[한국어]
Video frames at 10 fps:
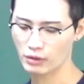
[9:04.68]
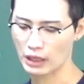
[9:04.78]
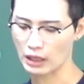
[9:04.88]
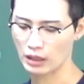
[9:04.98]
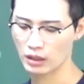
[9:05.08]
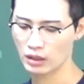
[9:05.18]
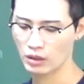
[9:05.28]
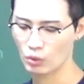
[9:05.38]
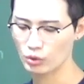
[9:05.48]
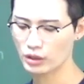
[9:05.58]
거야
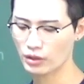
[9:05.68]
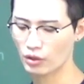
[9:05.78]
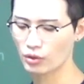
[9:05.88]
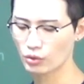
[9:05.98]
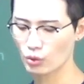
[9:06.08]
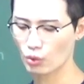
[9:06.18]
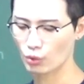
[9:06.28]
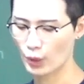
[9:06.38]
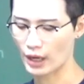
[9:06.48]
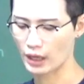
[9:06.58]
오직
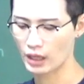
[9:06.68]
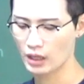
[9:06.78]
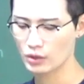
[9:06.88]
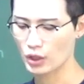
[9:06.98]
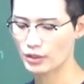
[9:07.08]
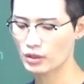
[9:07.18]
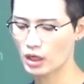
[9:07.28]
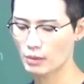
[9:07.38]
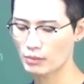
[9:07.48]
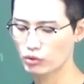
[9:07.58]
경로나
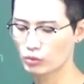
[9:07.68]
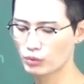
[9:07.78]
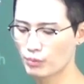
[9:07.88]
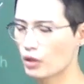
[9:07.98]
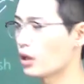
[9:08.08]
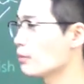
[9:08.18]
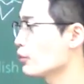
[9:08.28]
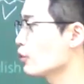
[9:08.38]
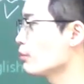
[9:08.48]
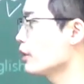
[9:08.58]
좌절감의 불분명한
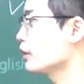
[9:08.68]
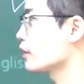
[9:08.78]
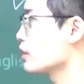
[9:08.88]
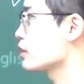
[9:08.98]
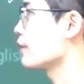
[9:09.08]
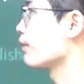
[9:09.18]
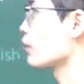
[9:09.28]
표현만 있겠지